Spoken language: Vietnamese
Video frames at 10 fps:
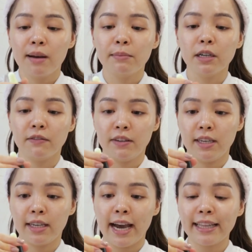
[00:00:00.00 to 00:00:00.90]
bởi
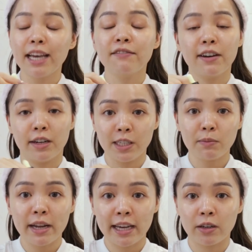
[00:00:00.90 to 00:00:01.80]
vì cái thành phần ở
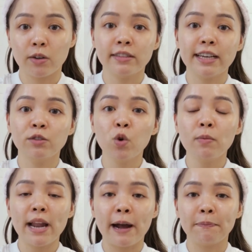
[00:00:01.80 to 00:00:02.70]
trong này nó sẽ
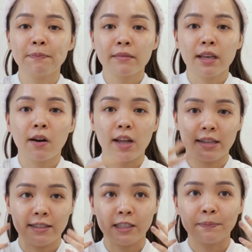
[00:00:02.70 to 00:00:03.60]
giúp là gọi
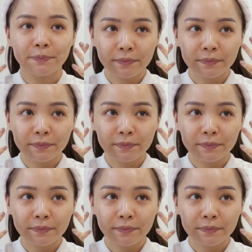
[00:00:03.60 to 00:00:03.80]
là gì nhỉ?